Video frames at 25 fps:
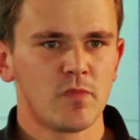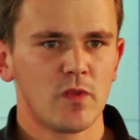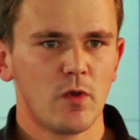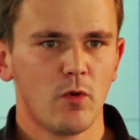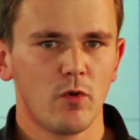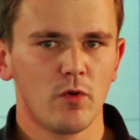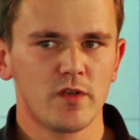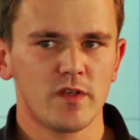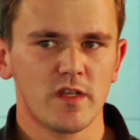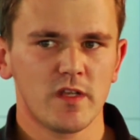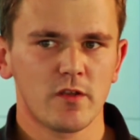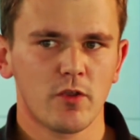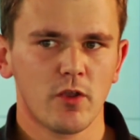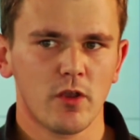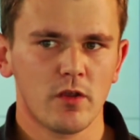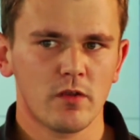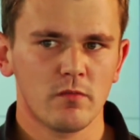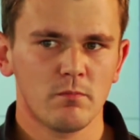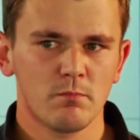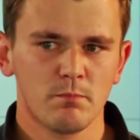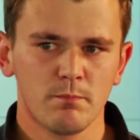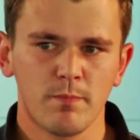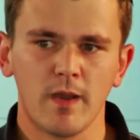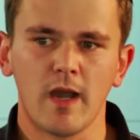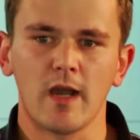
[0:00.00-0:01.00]
und die
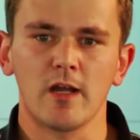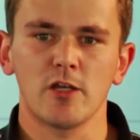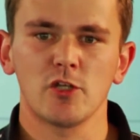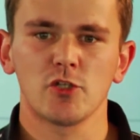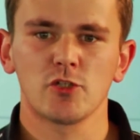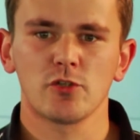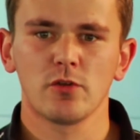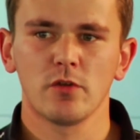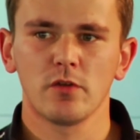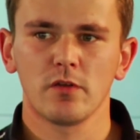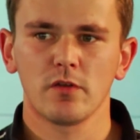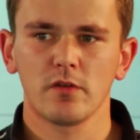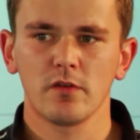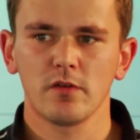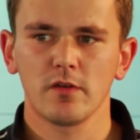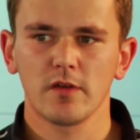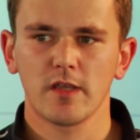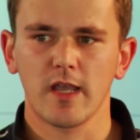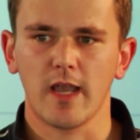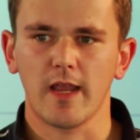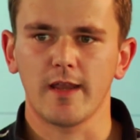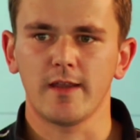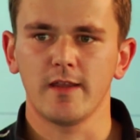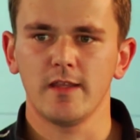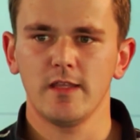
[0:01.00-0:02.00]
können ein paar Stunden
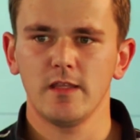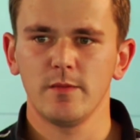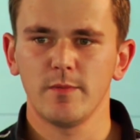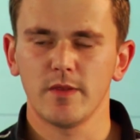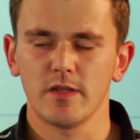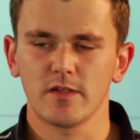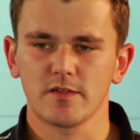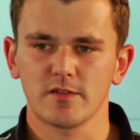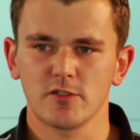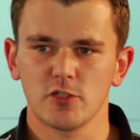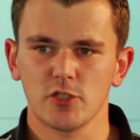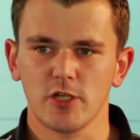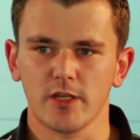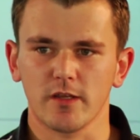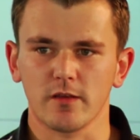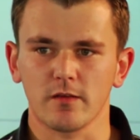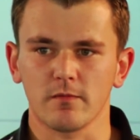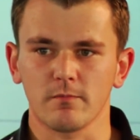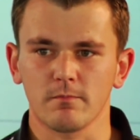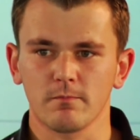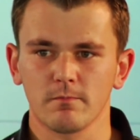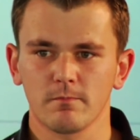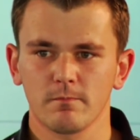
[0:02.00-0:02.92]
keine E-Mails schicken.